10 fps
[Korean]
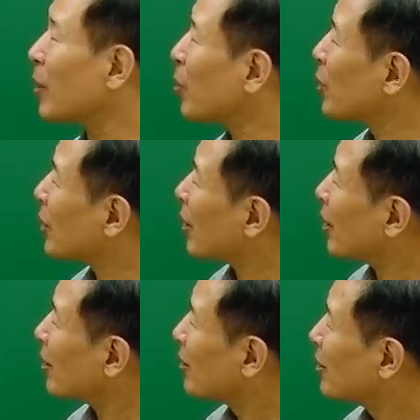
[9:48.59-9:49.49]
딱 보니까
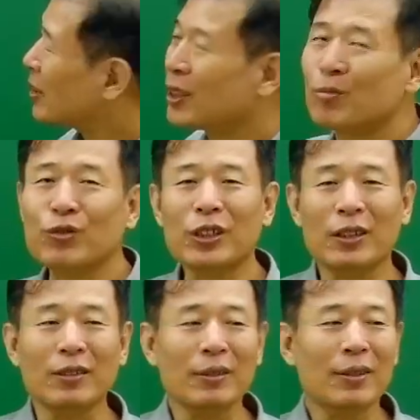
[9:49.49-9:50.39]
이런
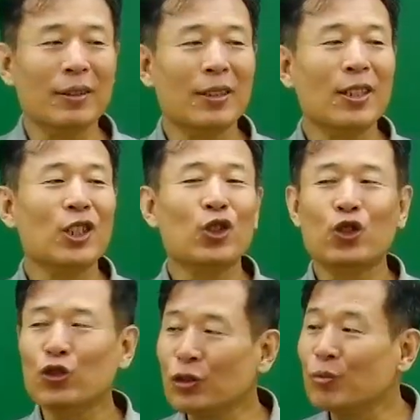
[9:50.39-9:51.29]
문제는
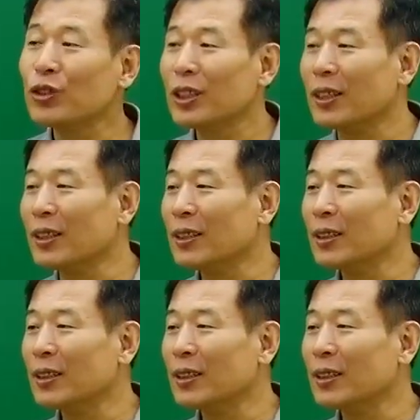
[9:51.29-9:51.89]
쉬운 문제다.